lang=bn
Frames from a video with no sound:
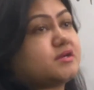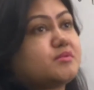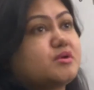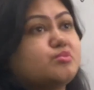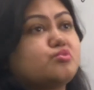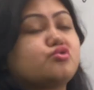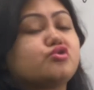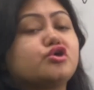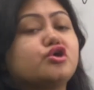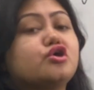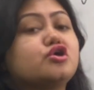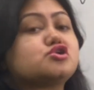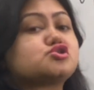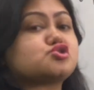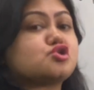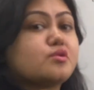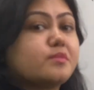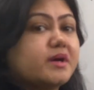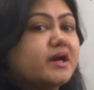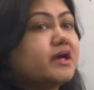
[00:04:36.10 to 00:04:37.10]
আমার মনে হয়
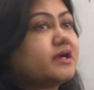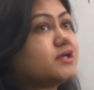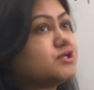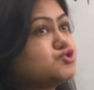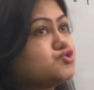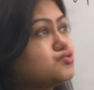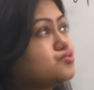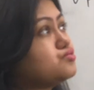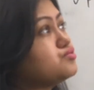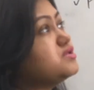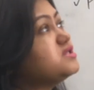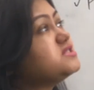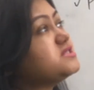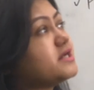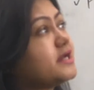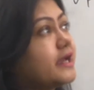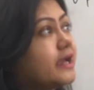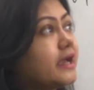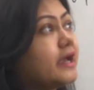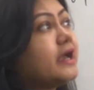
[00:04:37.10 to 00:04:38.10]
সবার আগে জরুরি যে
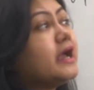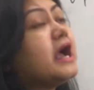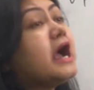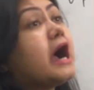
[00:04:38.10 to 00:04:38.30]
হ্যাঁ